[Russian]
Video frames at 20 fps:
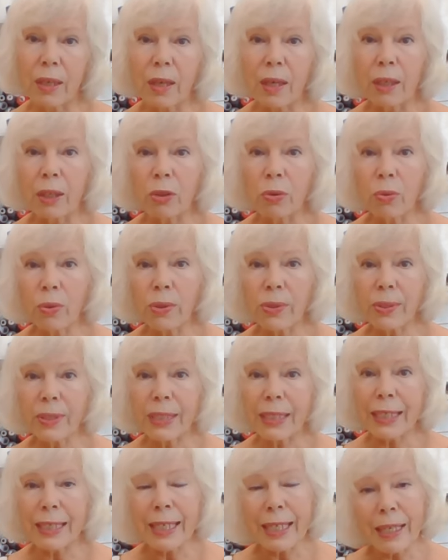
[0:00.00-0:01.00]
То есть
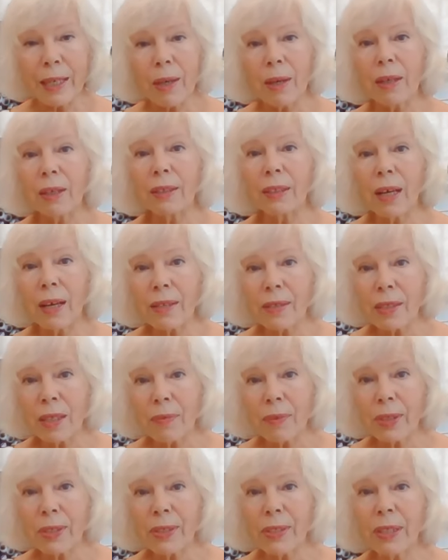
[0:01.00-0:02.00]
и
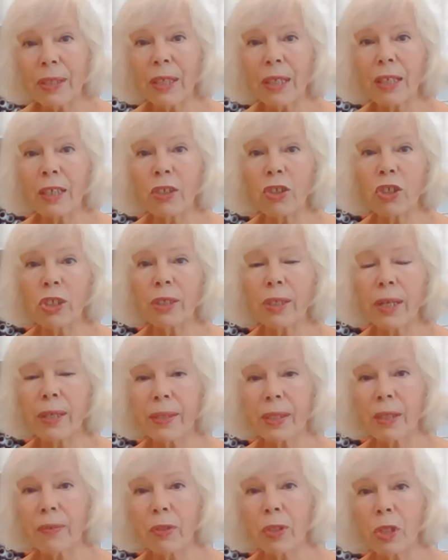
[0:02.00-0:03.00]
ластовица, наличие
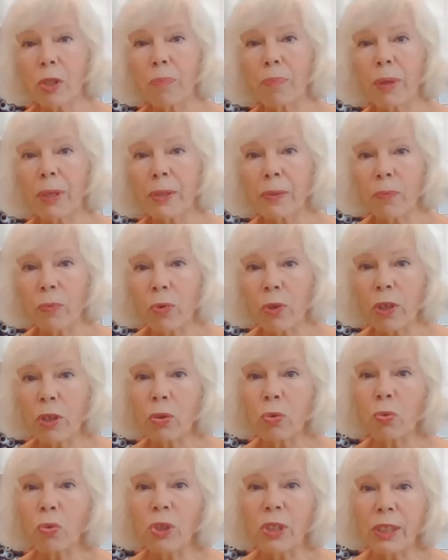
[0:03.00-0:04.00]
ластовицы
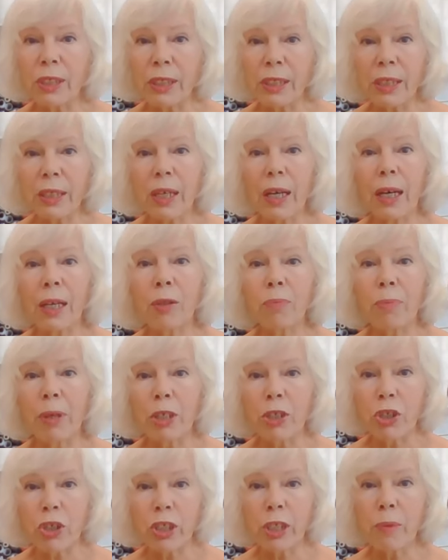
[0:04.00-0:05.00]
позволит уйти от
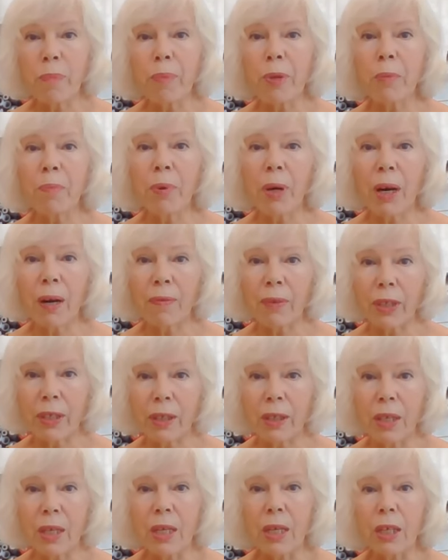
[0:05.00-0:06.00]
больших
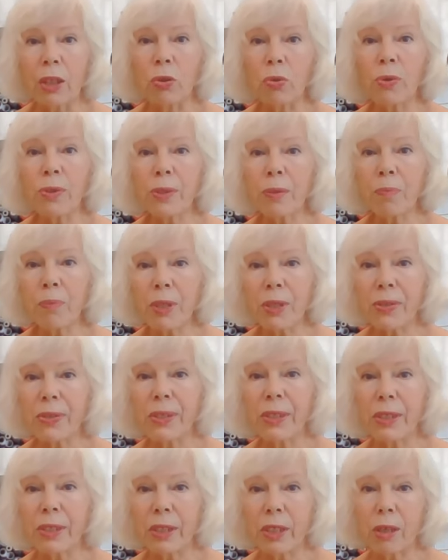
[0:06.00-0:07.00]
прибавок. То есть мы
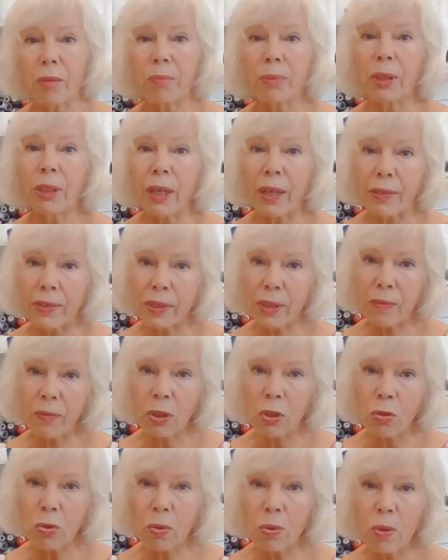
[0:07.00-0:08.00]
сделаем
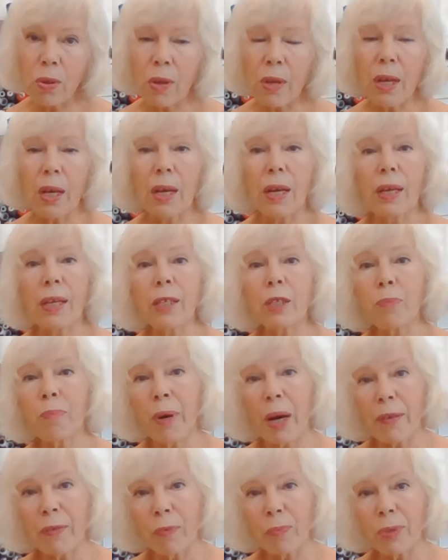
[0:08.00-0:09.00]
ластовицу,
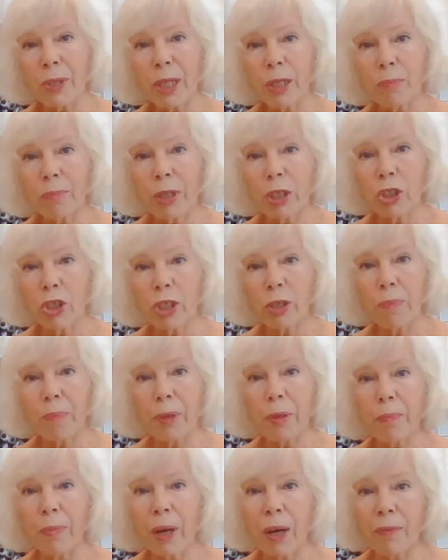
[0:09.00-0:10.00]
избавимся от больших
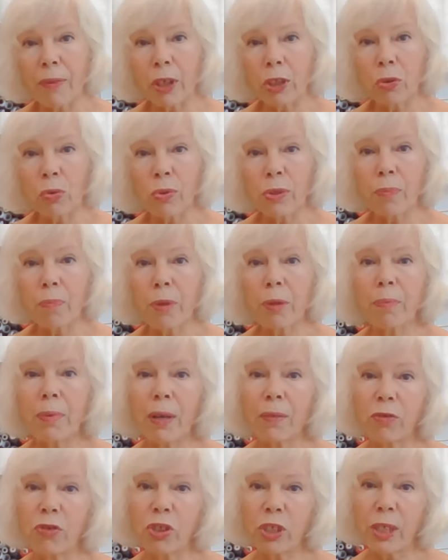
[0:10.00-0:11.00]
прибавок, то есть
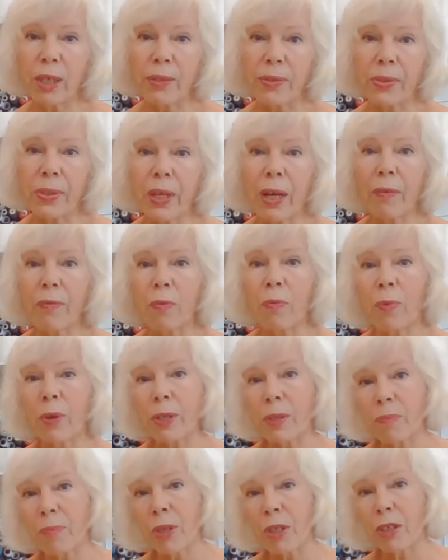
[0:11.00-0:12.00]
прибавочки оставим в
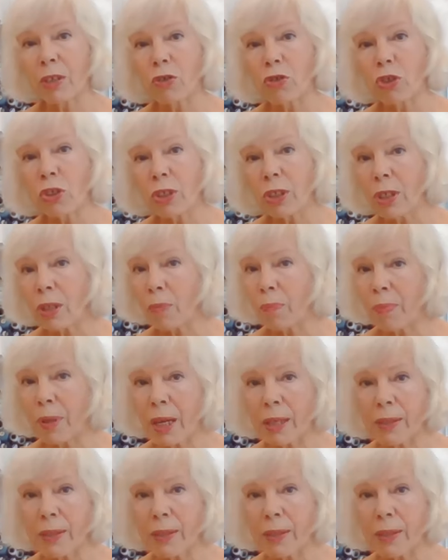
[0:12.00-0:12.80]
размерах 4-5